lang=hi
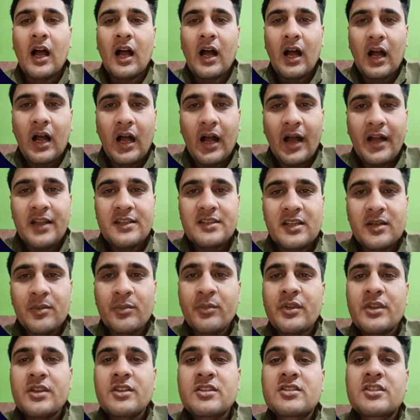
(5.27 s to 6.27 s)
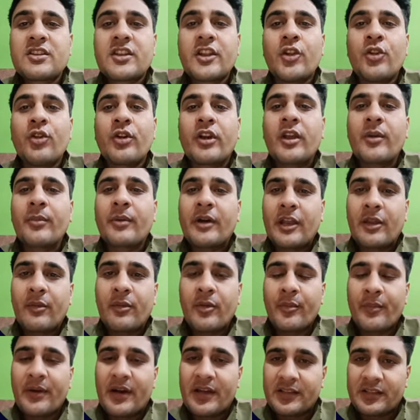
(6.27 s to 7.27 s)
आज हम स्टेनो के बारे में
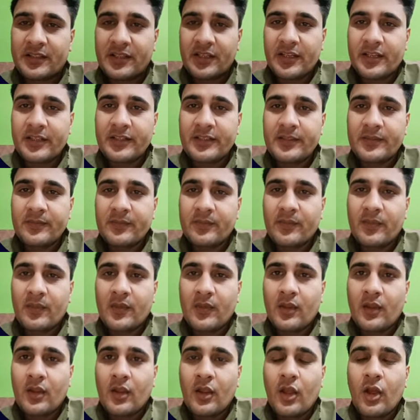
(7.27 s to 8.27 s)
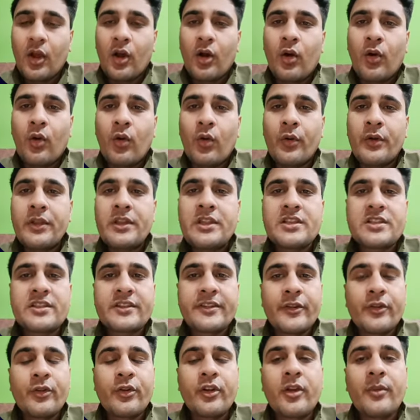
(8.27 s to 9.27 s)
बात करेंगे और
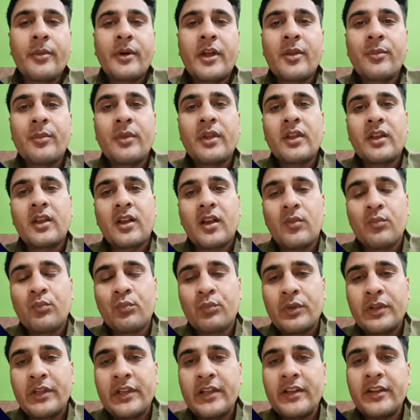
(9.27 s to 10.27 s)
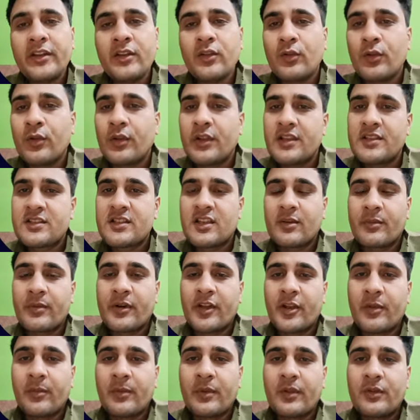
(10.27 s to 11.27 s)
स्टेनो के बारे में कंप्लीट नॉलेज के बारे
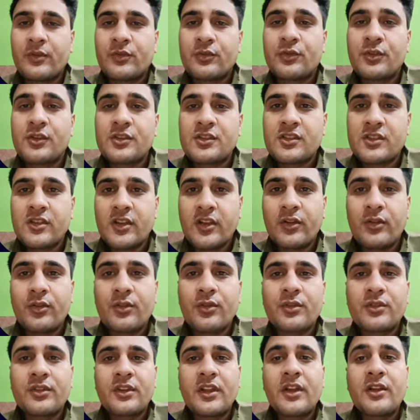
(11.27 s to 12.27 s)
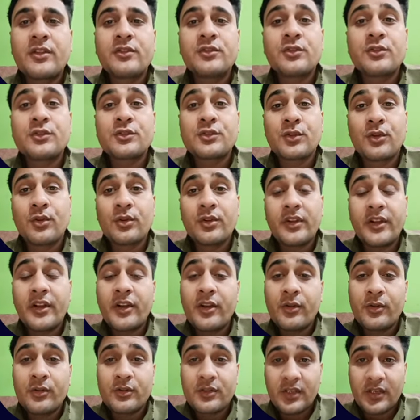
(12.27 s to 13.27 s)
में जो स्टेनो होता है जो शॉर्ट एंड
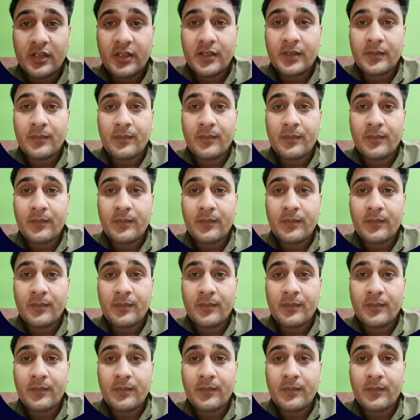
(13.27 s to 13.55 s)
होता है